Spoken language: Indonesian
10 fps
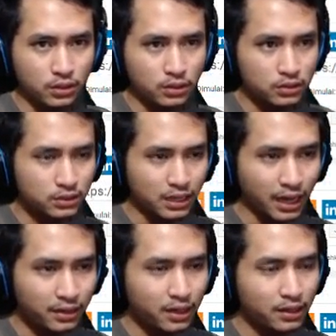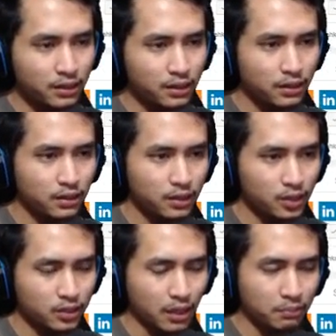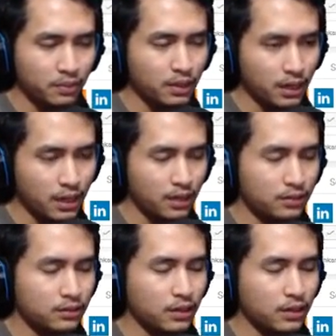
Selain dari tampilan,